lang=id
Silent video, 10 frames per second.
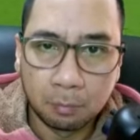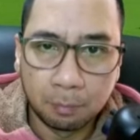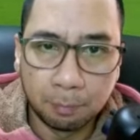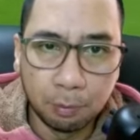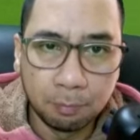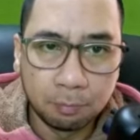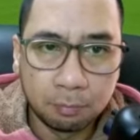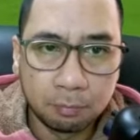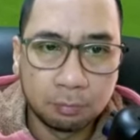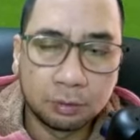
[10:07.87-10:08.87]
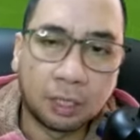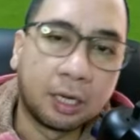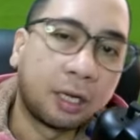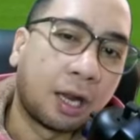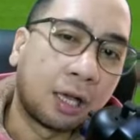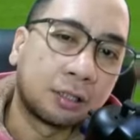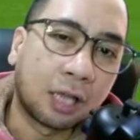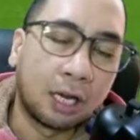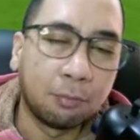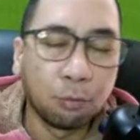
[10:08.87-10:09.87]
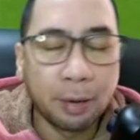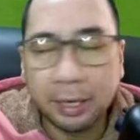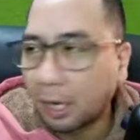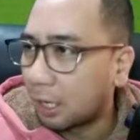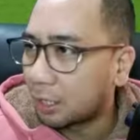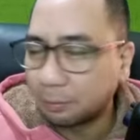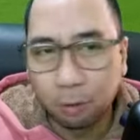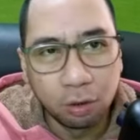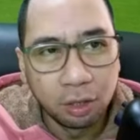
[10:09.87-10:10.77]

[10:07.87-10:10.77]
Pum. Tenang sekali Bung, beda kelas Bung.